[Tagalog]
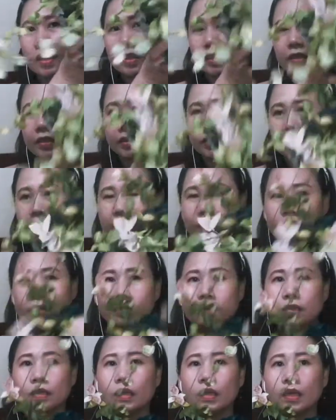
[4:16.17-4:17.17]
Yan.
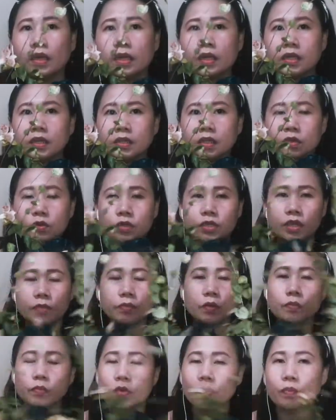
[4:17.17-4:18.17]
Hindi ko siya
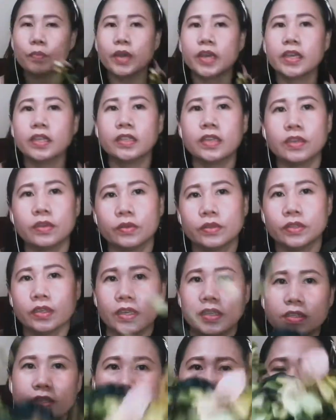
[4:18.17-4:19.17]
ipopropagate ngayon
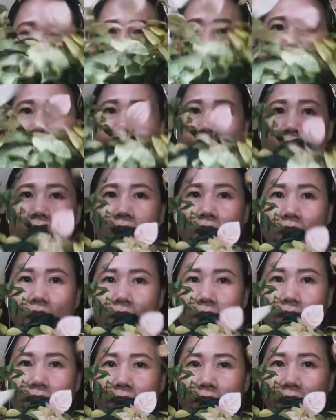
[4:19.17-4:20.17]
kasi
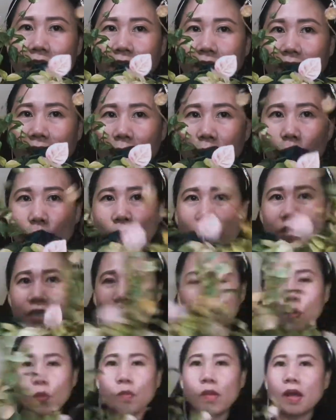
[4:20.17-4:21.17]
kasi inaantay ko pa
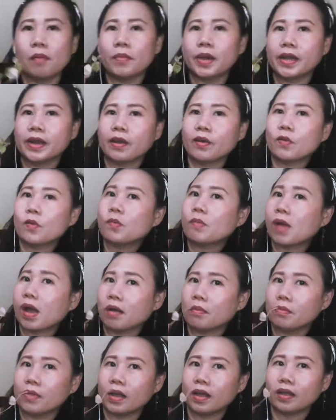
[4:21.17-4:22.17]
siyang humaba ng
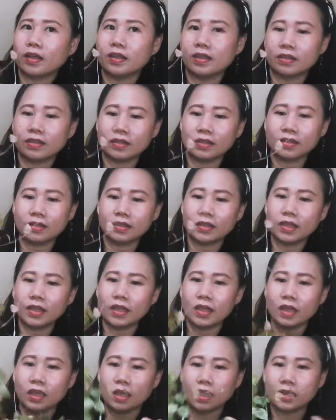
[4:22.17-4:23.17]
humaba.
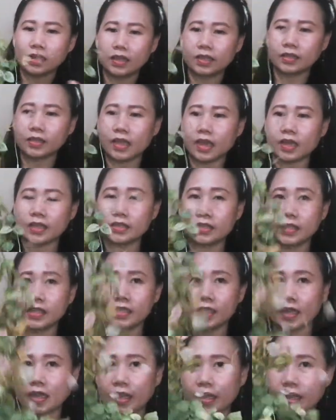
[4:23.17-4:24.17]
Ang ganda kasi
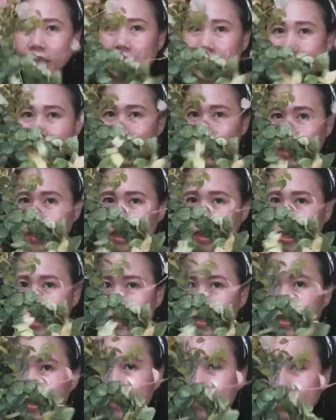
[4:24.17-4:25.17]
niya.
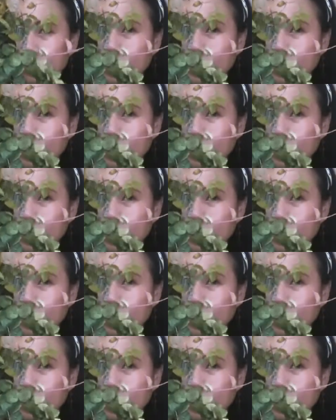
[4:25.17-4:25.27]
Ayan.